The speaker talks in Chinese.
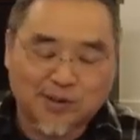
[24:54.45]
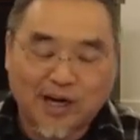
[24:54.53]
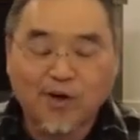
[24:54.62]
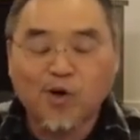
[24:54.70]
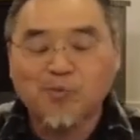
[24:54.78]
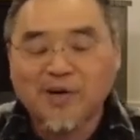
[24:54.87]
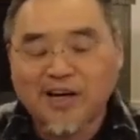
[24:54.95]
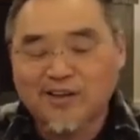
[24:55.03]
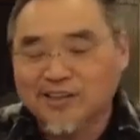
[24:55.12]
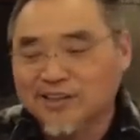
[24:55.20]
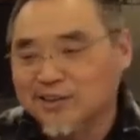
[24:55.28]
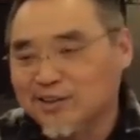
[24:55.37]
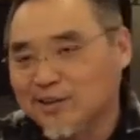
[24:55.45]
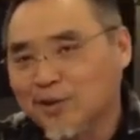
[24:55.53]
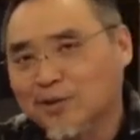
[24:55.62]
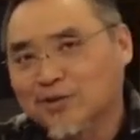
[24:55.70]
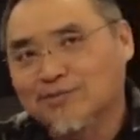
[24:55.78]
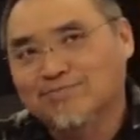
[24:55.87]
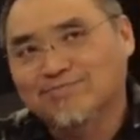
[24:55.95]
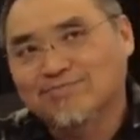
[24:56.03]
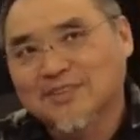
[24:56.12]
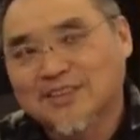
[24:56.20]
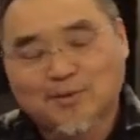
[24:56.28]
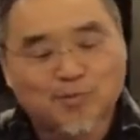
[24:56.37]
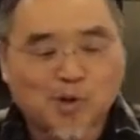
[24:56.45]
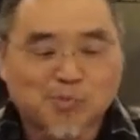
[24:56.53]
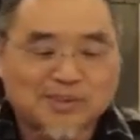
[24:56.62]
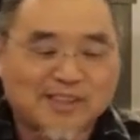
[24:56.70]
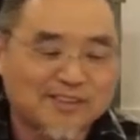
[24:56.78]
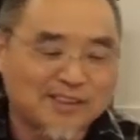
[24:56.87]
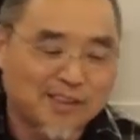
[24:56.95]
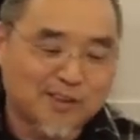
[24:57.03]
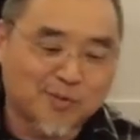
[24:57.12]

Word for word: 还后面还有一个，以后不过不在这里，